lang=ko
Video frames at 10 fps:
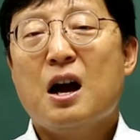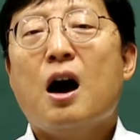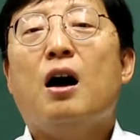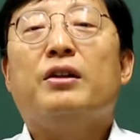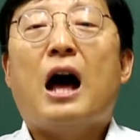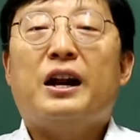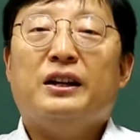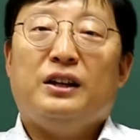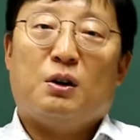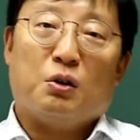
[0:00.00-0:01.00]
어, 나는
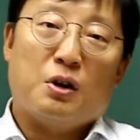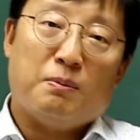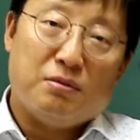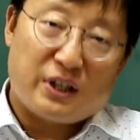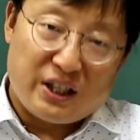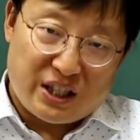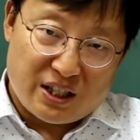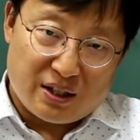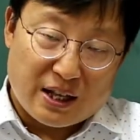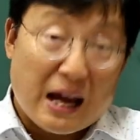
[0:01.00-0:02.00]
리코더 불기
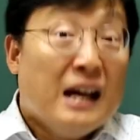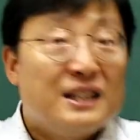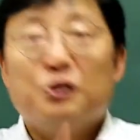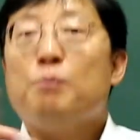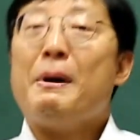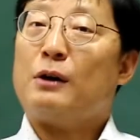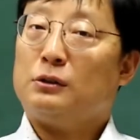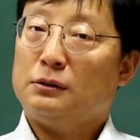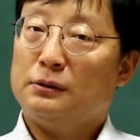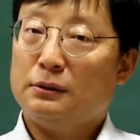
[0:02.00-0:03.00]
싫은데 친구 빼고.
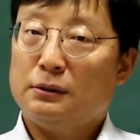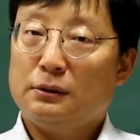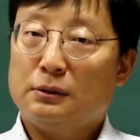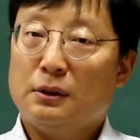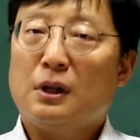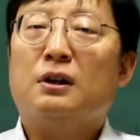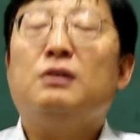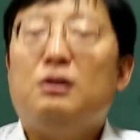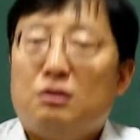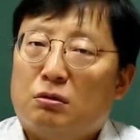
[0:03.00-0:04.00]

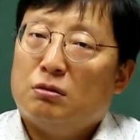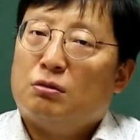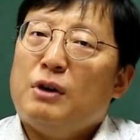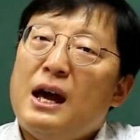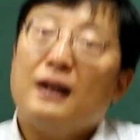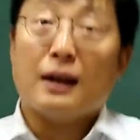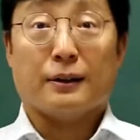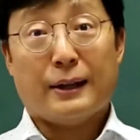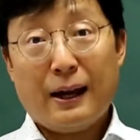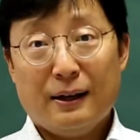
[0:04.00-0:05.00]
근데 이 친구들도 해야
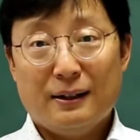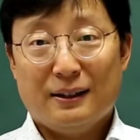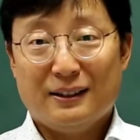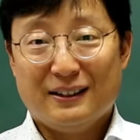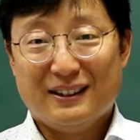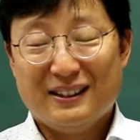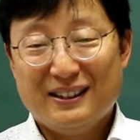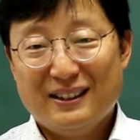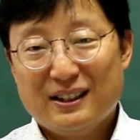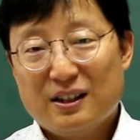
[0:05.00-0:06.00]
되는데,
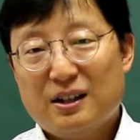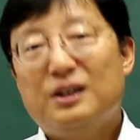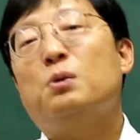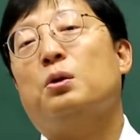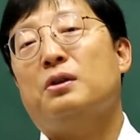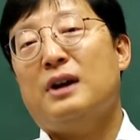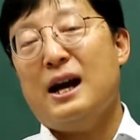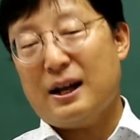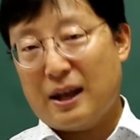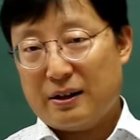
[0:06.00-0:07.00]
리코더를
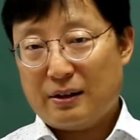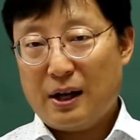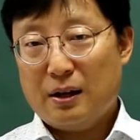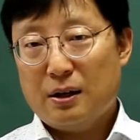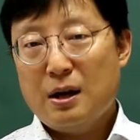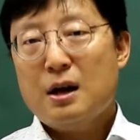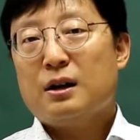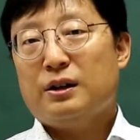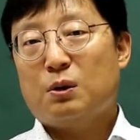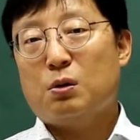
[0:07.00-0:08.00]
해야 되는데,
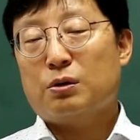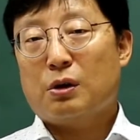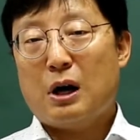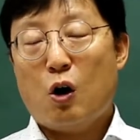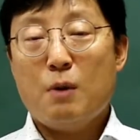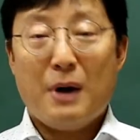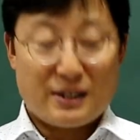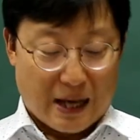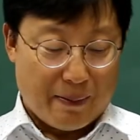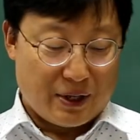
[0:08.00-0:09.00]
리코더가 얼마나
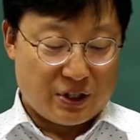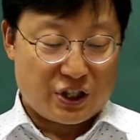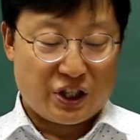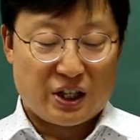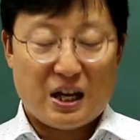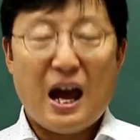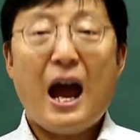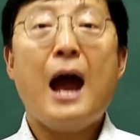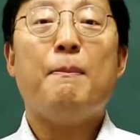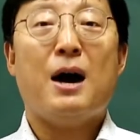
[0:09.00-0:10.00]
재밌는지
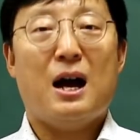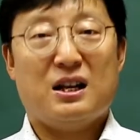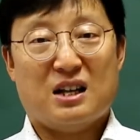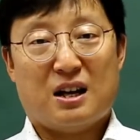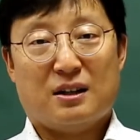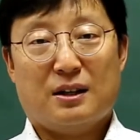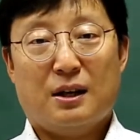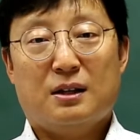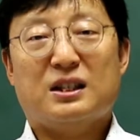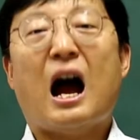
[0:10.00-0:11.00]
해봐야지 하는데,
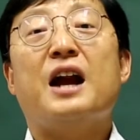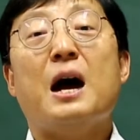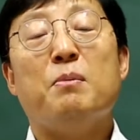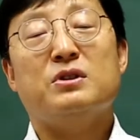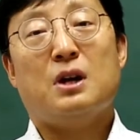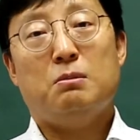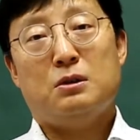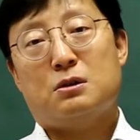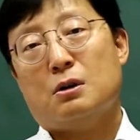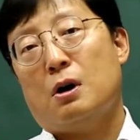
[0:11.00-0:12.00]
잘하면
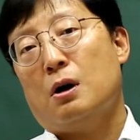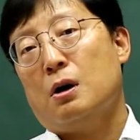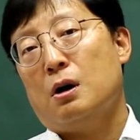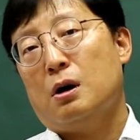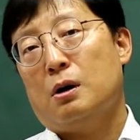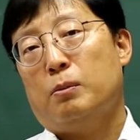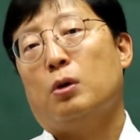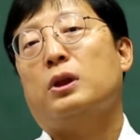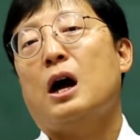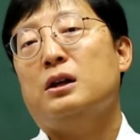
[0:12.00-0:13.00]
재밌죠.
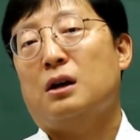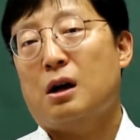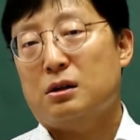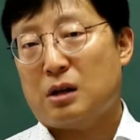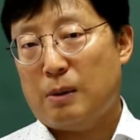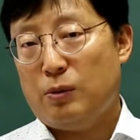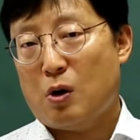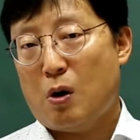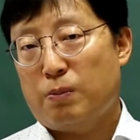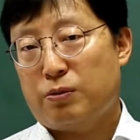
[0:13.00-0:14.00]
못하니까
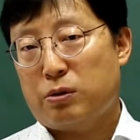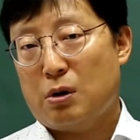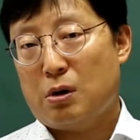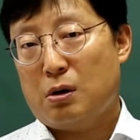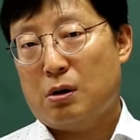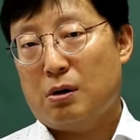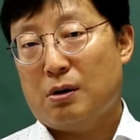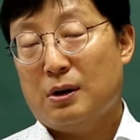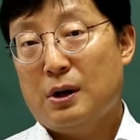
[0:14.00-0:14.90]
재미없어요.